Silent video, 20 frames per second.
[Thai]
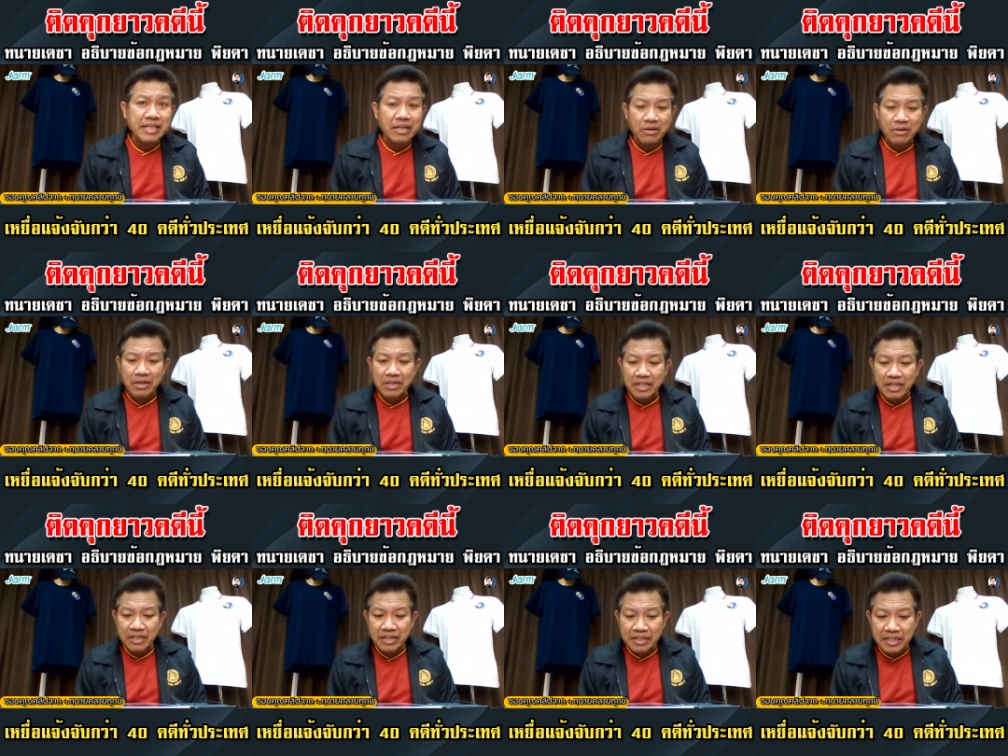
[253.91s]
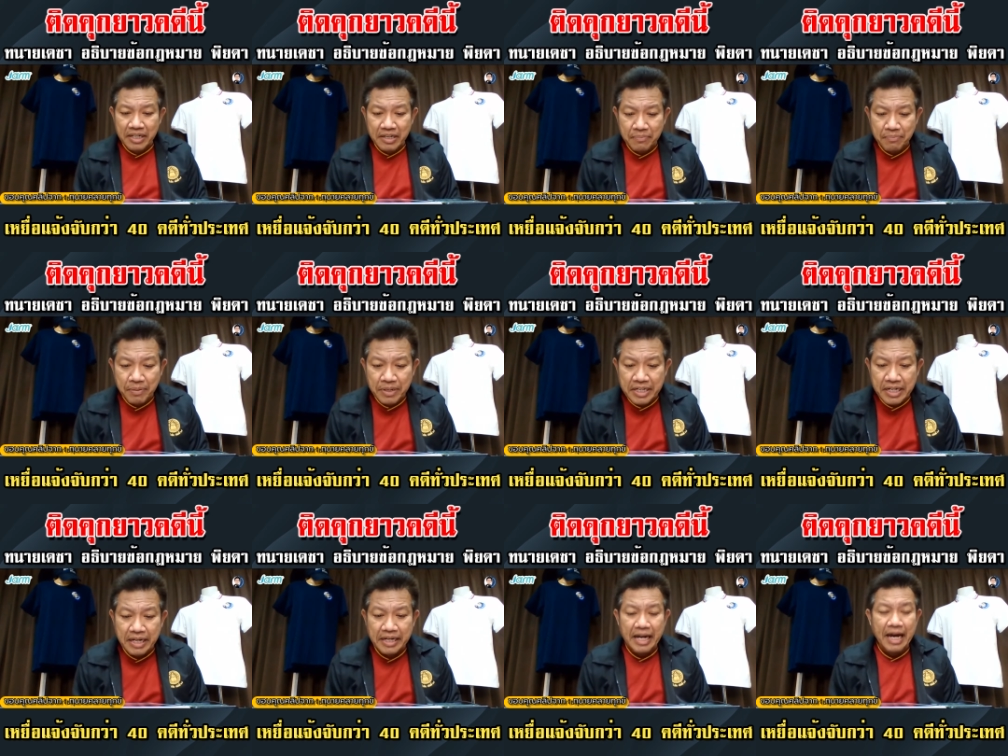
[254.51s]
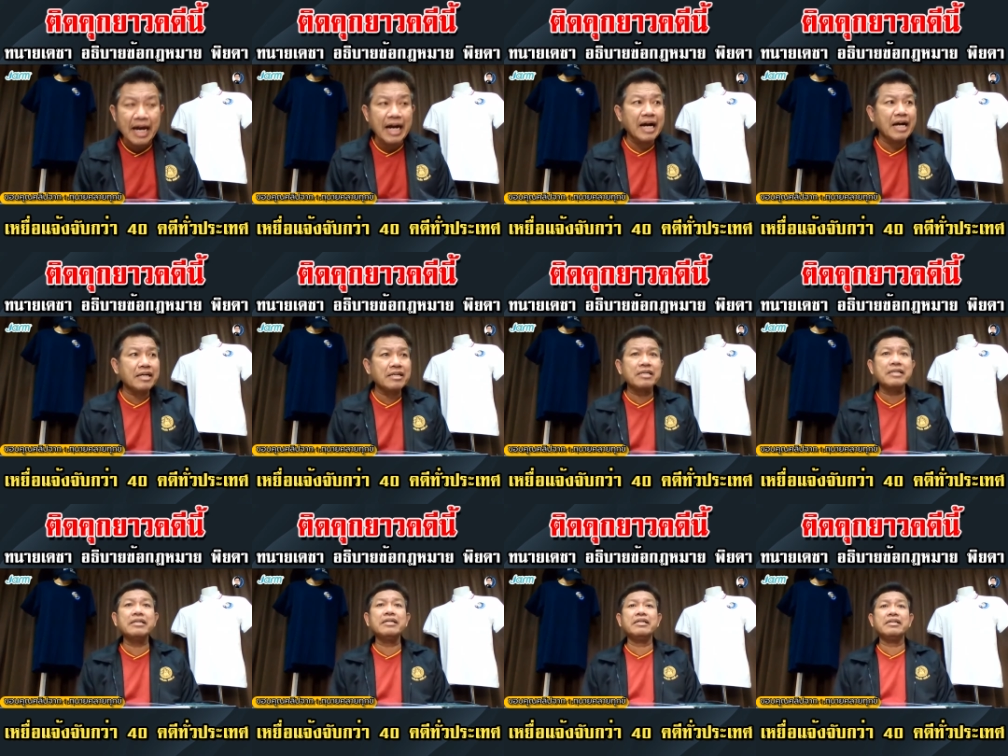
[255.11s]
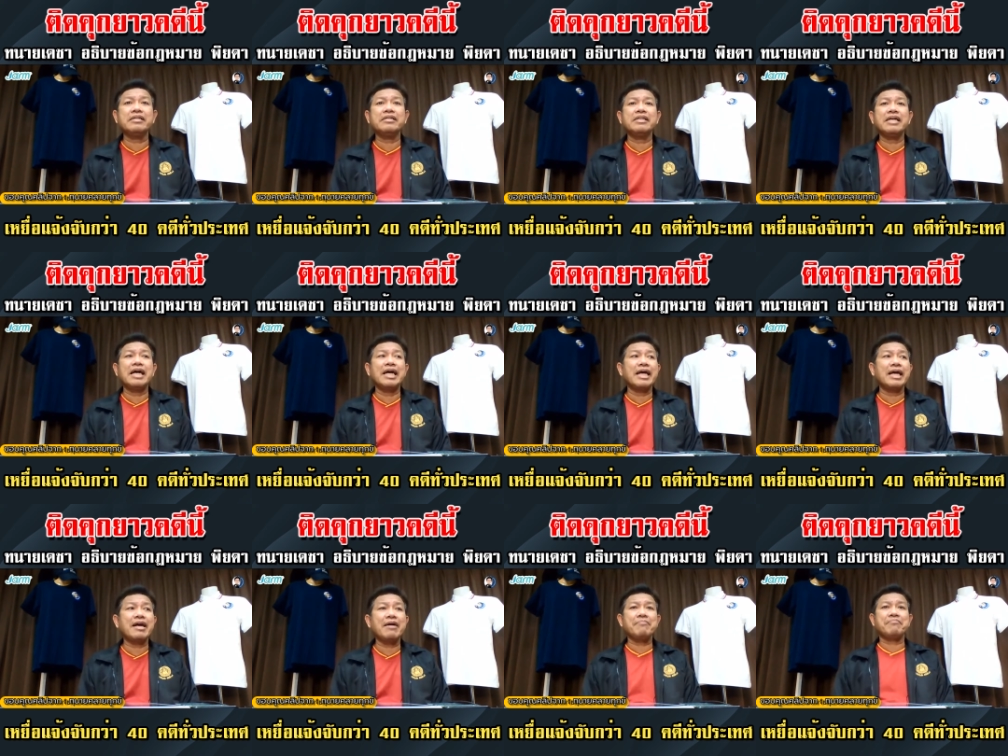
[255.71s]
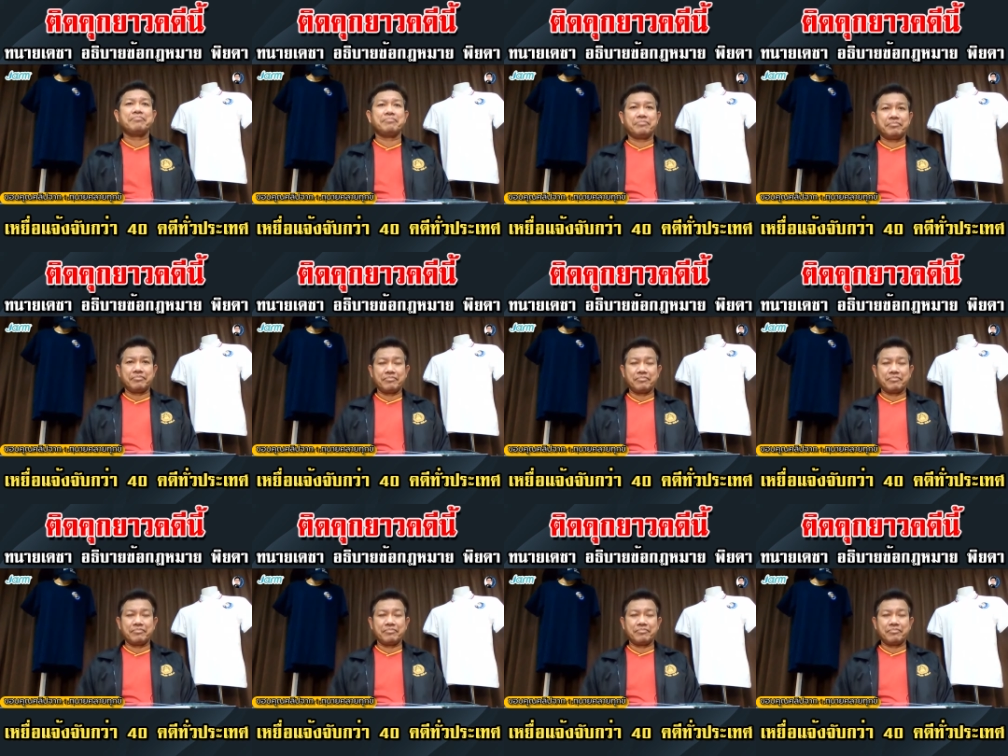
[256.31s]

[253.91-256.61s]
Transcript: เกี่ยวกับเรื่องคดีพิยดาคืออะไรครับ